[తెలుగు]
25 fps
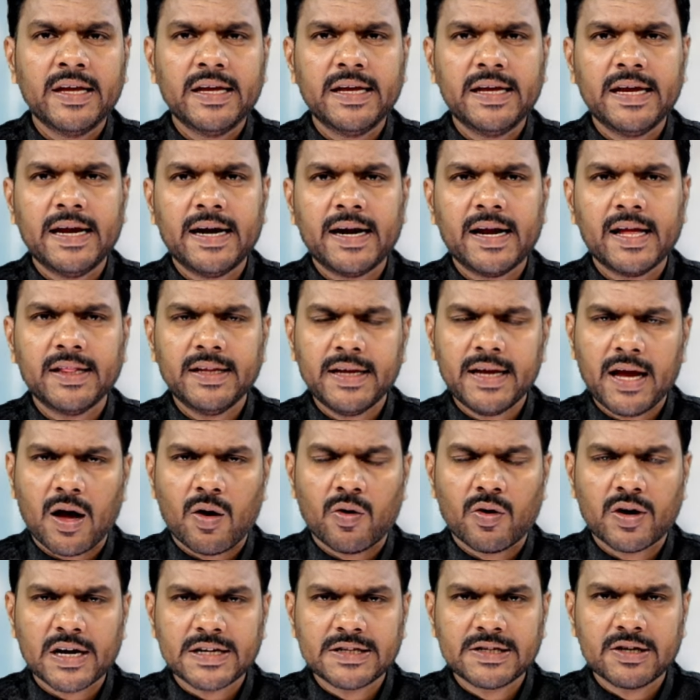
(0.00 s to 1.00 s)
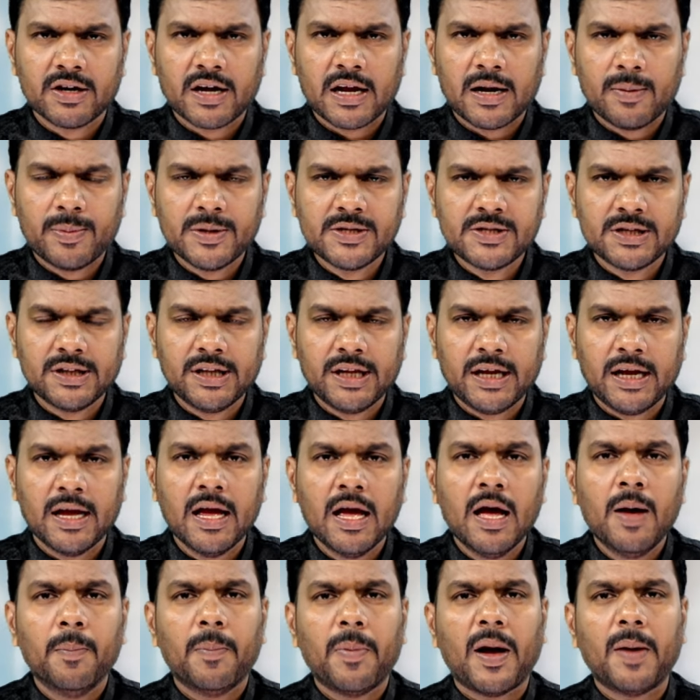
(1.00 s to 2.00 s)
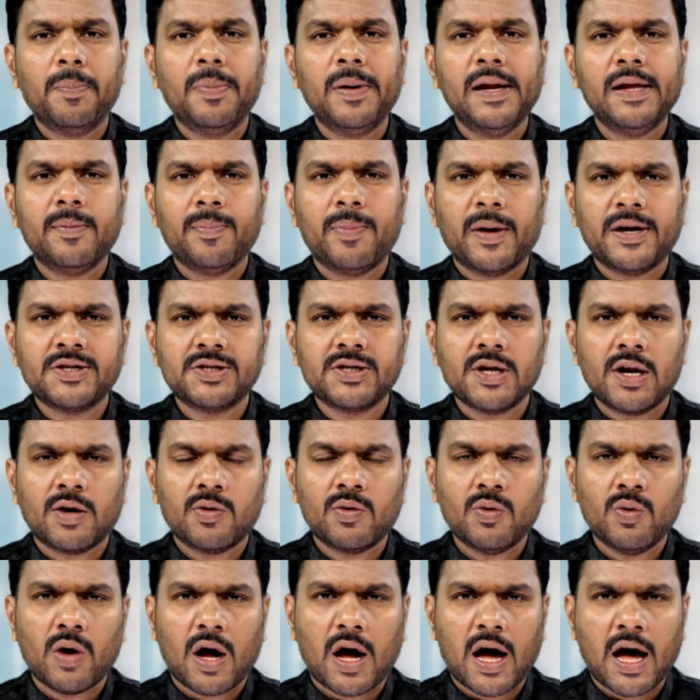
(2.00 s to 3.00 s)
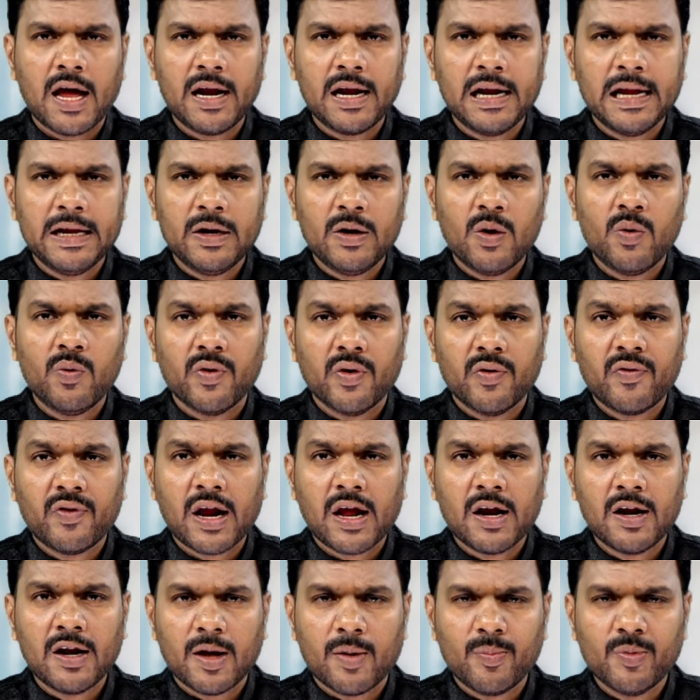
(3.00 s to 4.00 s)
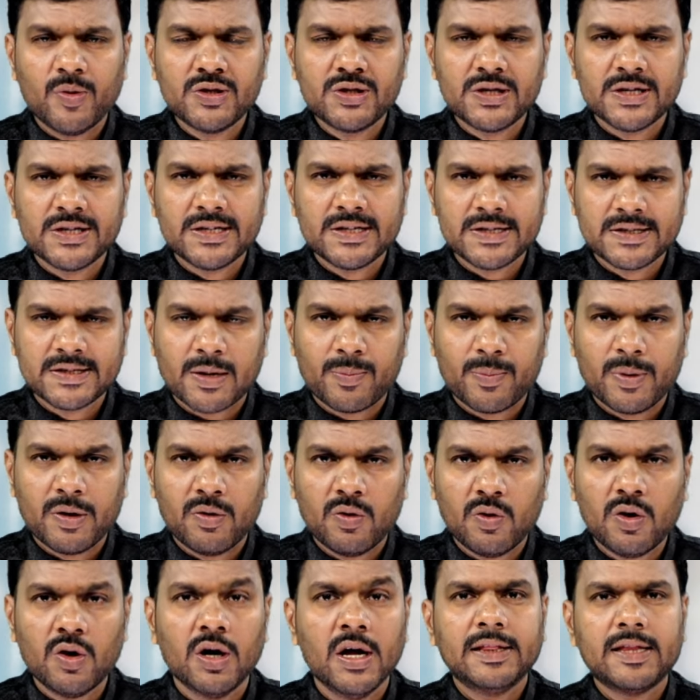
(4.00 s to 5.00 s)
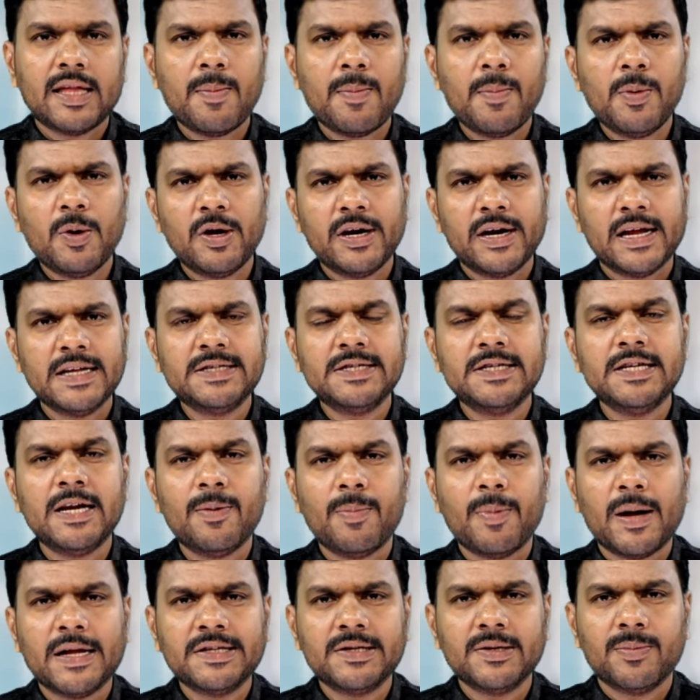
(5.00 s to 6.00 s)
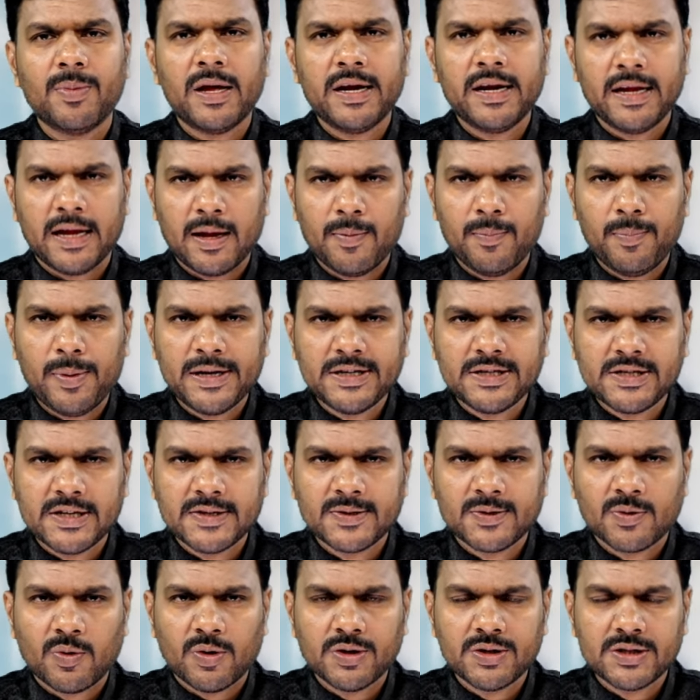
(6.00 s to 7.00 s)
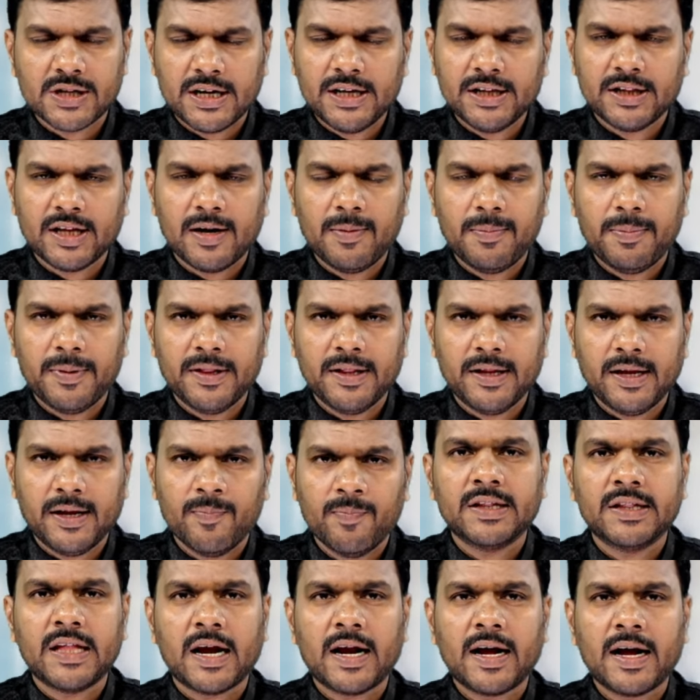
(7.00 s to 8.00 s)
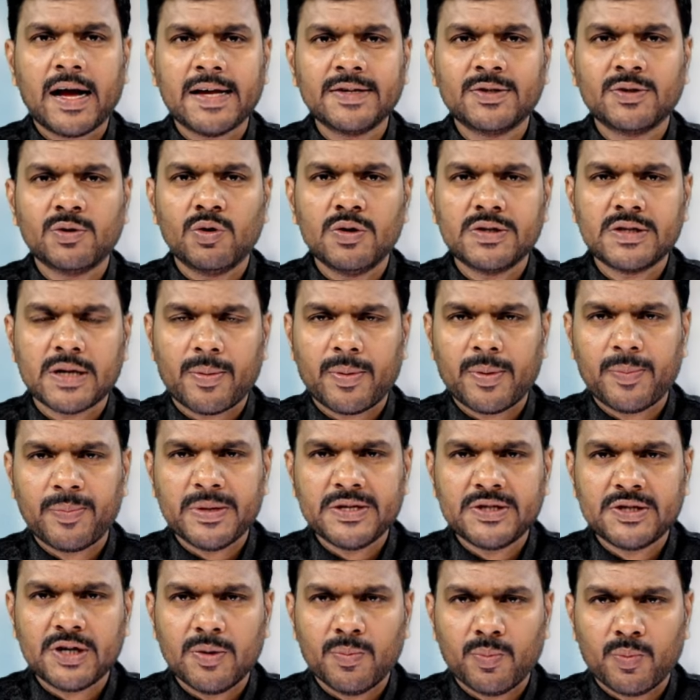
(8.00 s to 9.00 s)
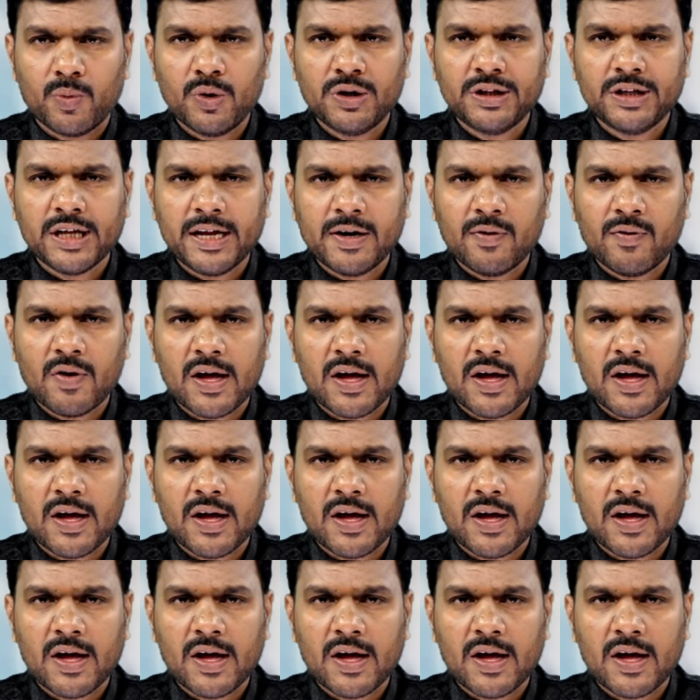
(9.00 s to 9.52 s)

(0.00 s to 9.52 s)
ఈ ఏడాది అవకాశం కల్పించింది పబ్లిక్ పరీక్షలకు ఆన్లైన్లో వివరాలు నమోదు చేసే సమయంలో తమకు నచ్చిన మాధ్యమాన్ని ఎంపిక చేసుకోవచ్చని తెలిపింది దరఖాస్తులు సమర్పించడం పూర్తయిన